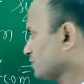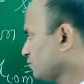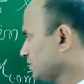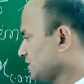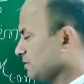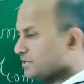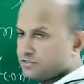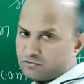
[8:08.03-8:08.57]
की बात हो
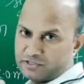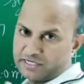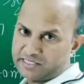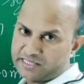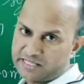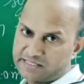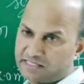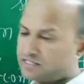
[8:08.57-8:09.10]
रही है बच्चों
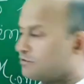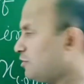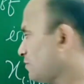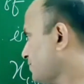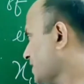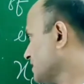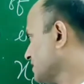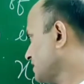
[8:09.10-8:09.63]
एक्स एक्सिस के
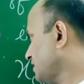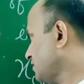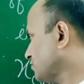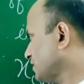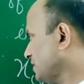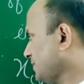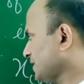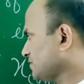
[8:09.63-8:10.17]
लॉन्ग बात कर रहा
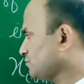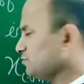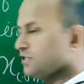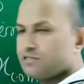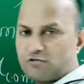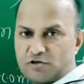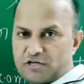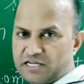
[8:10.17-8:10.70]
हूं तो एल बाई टू
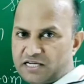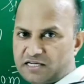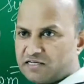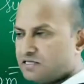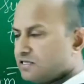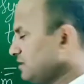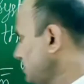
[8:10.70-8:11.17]
लिखोगे ना